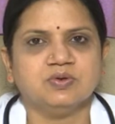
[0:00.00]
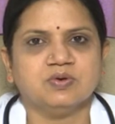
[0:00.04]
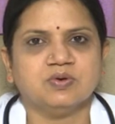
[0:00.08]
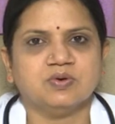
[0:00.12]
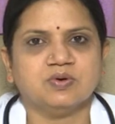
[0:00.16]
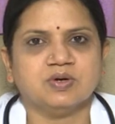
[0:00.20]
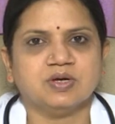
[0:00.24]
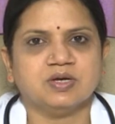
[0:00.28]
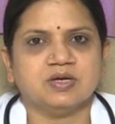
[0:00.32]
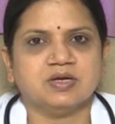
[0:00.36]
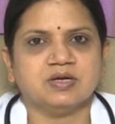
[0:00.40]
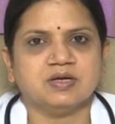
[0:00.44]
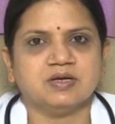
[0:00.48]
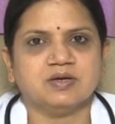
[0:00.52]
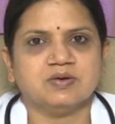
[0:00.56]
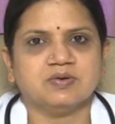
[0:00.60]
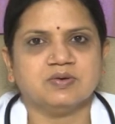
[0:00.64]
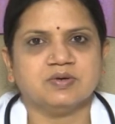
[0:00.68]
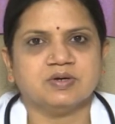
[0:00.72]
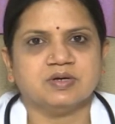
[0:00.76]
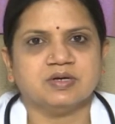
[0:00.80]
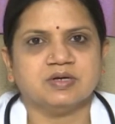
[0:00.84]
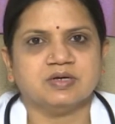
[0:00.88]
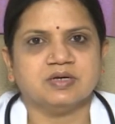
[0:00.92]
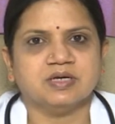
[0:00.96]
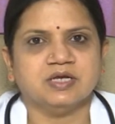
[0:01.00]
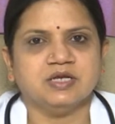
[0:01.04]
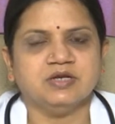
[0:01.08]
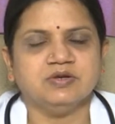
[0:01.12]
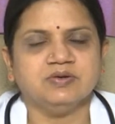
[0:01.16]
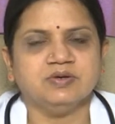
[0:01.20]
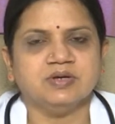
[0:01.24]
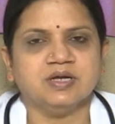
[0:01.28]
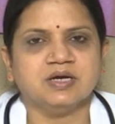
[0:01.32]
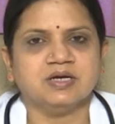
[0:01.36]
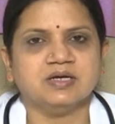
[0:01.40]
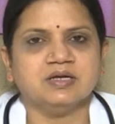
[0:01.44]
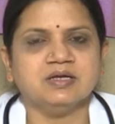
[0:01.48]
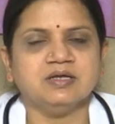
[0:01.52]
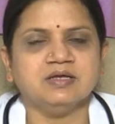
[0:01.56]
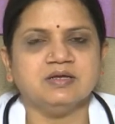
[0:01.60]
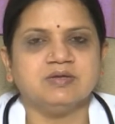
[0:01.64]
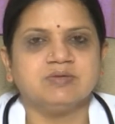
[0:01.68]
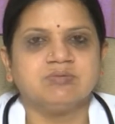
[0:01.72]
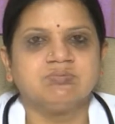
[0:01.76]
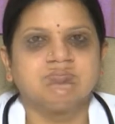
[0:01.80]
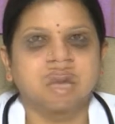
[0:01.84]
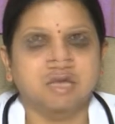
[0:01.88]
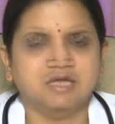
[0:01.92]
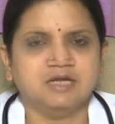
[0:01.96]
ఒక ఒక ఇల్లులాగా
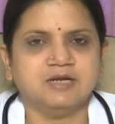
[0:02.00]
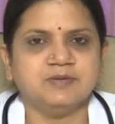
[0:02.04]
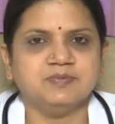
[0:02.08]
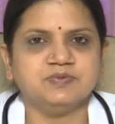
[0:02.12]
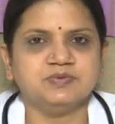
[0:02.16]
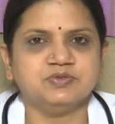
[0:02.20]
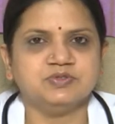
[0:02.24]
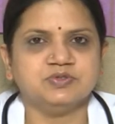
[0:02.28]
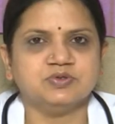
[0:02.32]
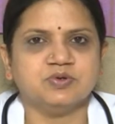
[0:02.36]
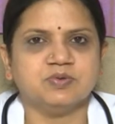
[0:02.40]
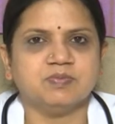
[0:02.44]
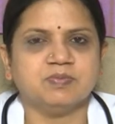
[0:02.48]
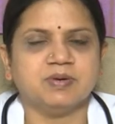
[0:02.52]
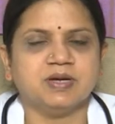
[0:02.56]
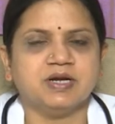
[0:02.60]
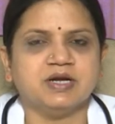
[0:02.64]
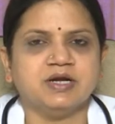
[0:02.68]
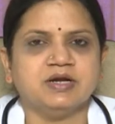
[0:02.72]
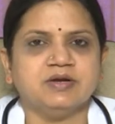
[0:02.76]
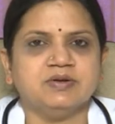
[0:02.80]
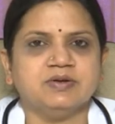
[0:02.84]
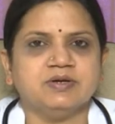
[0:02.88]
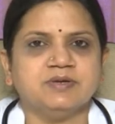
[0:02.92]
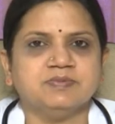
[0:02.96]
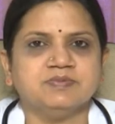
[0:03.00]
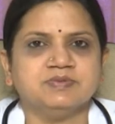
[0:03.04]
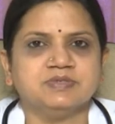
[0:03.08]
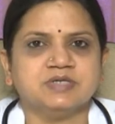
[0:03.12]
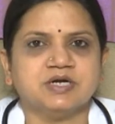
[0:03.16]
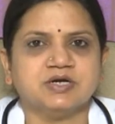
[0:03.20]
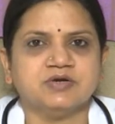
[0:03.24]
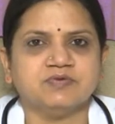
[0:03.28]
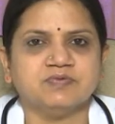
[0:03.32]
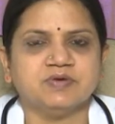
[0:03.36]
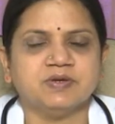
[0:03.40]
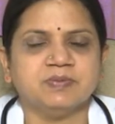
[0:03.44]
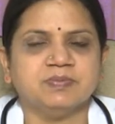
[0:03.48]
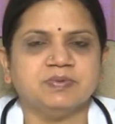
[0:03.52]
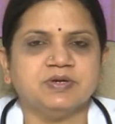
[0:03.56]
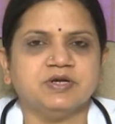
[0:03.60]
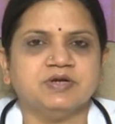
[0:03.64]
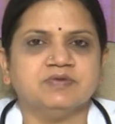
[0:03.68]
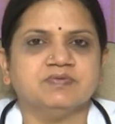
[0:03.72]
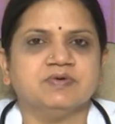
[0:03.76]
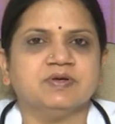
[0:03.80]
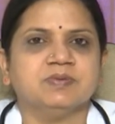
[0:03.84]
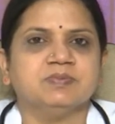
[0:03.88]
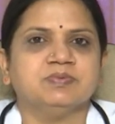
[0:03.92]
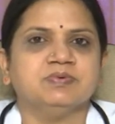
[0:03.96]
రిప్స్తో పన్నెండు రిప్స్ అటువైపు
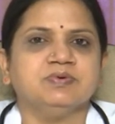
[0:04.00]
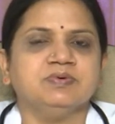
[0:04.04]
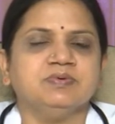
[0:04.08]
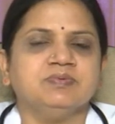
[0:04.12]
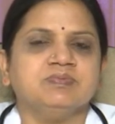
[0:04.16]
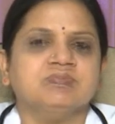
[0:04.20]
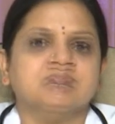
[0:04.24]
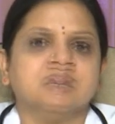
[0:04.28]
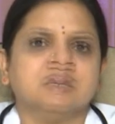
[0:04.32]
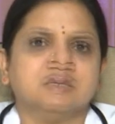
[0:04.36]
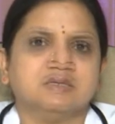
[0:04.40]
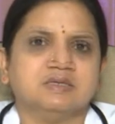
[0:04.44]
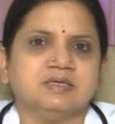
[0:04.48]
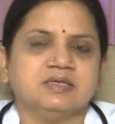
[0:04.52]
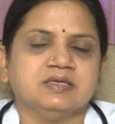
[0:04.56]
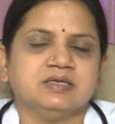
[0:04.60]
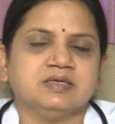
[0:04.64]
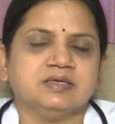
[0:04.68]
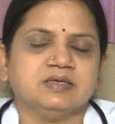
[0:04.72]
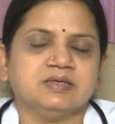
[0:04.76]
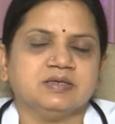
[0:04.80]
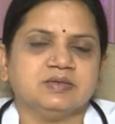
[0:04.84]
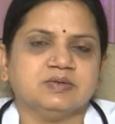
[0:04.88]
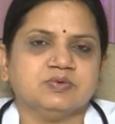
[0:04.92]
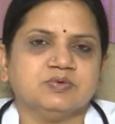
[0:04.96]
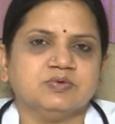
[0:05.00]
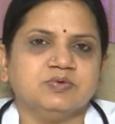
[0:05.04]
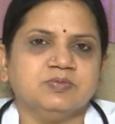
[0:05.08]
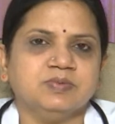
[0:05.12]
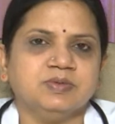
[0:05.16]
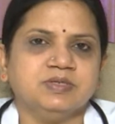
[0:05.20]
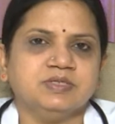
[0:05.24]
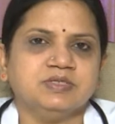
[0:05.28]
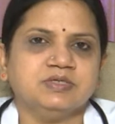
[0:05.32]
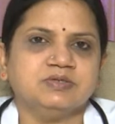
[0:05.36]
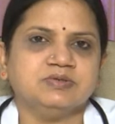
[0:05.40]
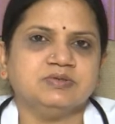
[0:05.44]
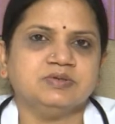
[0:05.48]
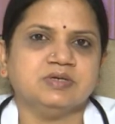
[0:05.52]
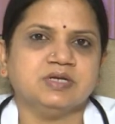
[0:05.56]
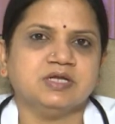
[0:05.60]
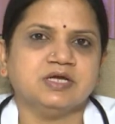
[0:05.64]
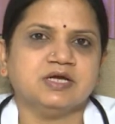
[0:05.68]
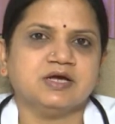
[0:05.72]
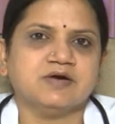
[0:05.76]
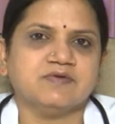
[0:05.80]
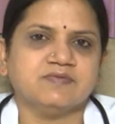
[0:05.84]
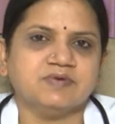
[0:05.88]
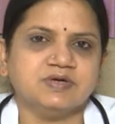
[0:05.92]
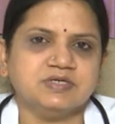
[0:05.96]
ఇటువైపు ఈ ఊపిరితిత్తుల్ని
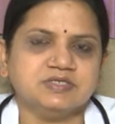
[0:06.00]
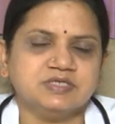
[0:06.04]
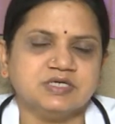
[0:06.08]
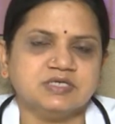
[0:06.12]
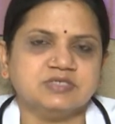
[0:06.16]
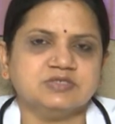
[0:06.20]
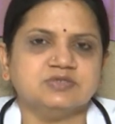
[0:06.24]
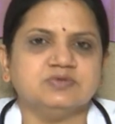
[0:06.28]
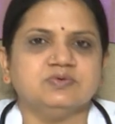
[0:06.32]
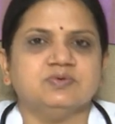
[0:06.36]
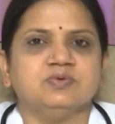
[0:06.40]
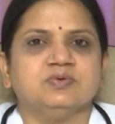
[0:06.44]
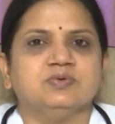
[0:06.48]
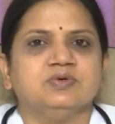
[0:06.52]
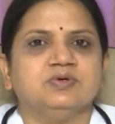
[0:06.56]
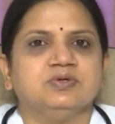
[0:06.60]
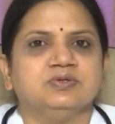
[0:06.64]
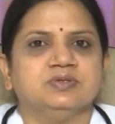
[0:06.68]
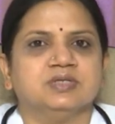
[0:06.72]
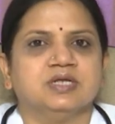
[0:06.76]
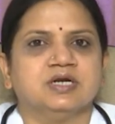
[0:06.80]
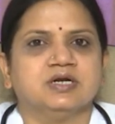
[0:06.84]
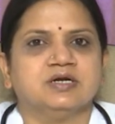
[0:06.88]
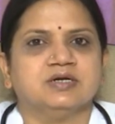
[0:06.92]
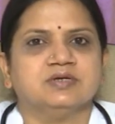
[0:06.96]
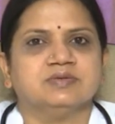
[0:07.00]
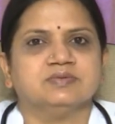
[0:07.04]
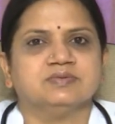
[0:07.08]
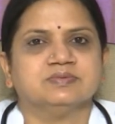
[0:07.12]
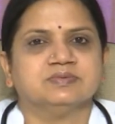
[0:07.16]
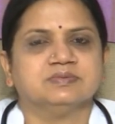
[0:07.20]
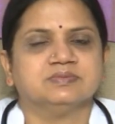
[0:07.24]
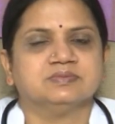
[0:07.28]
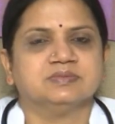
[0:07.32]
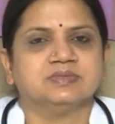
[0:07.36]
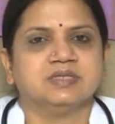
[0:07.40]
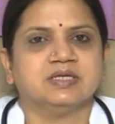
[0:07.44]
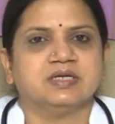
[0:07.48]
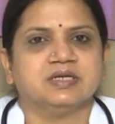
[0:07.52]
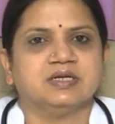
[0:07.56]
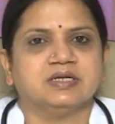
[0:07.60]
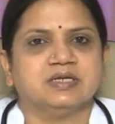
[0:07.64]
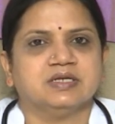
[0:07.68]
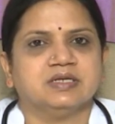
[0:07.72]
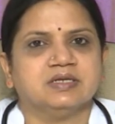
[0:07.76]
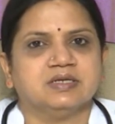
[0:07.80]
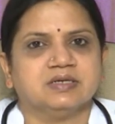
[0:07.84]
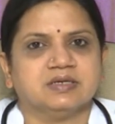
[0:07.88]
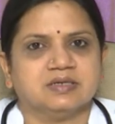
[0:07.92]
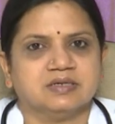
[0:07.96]
కవర్ చేస్తూ అన్నట్టు
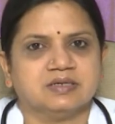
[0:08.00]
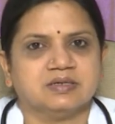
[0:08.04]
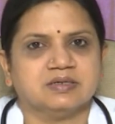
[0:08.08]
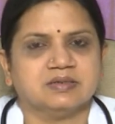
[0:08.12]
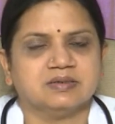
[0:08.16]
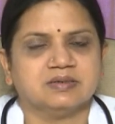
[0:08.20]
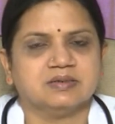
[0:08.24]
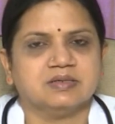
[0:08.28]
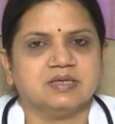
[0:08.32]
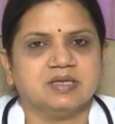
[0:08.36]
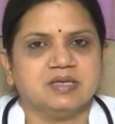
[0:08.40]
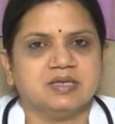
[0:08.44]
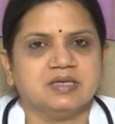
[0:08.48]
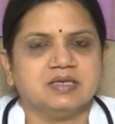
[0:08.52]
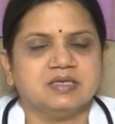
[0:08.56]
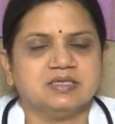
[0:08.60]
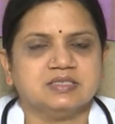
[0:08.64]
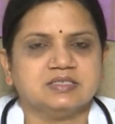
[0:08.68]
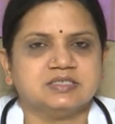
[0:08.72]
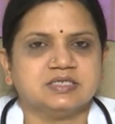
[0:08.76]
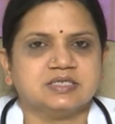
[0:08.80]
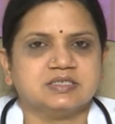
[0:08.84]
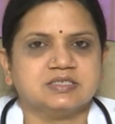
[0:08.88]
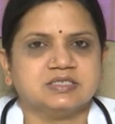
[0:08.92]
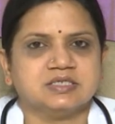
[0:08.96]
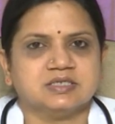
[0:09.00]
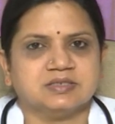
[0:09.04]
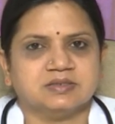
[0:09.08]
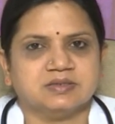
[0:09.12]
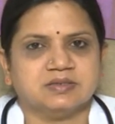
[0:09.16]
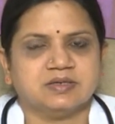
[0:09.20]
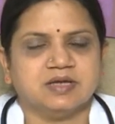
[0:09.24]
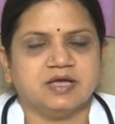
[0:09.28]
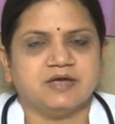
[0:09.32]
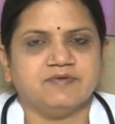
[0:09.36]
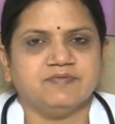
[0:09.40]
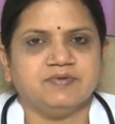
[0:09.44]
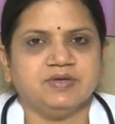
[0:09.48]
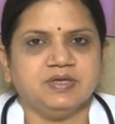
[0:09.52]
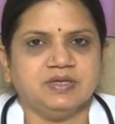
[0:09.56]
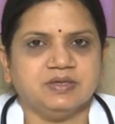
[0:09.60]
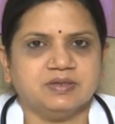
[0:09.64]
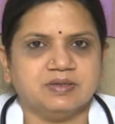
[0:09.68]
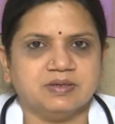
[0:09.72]
దాన్ని స్ట్రక్చర్ అవి